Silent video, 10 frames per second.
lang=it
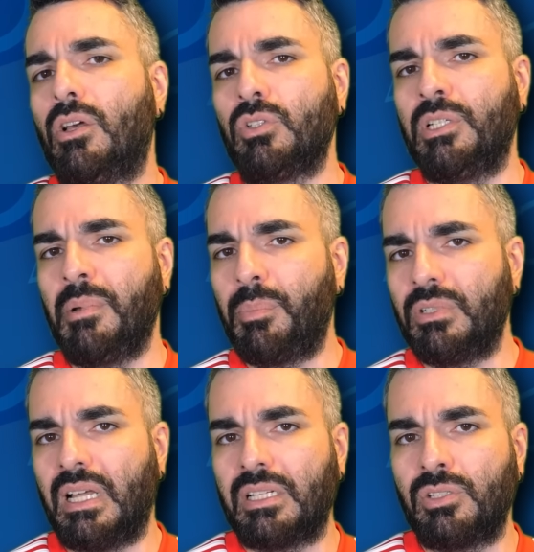Kojima
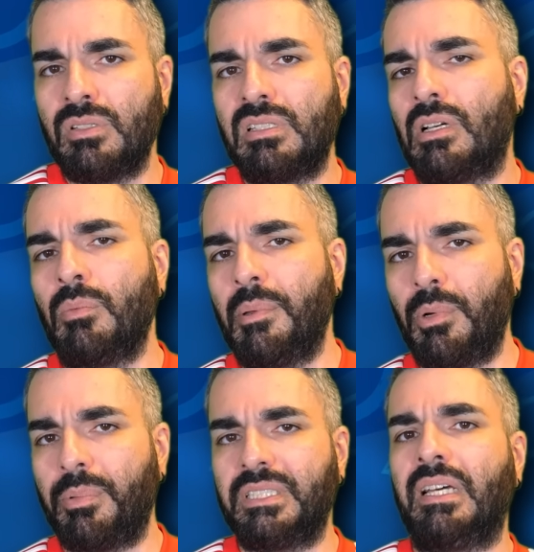Productions come
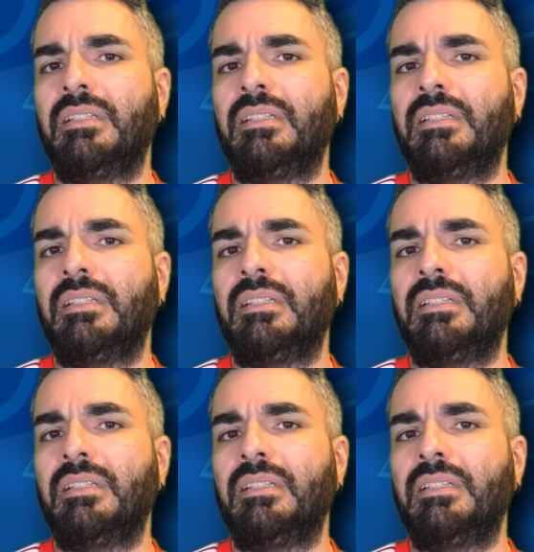proprietà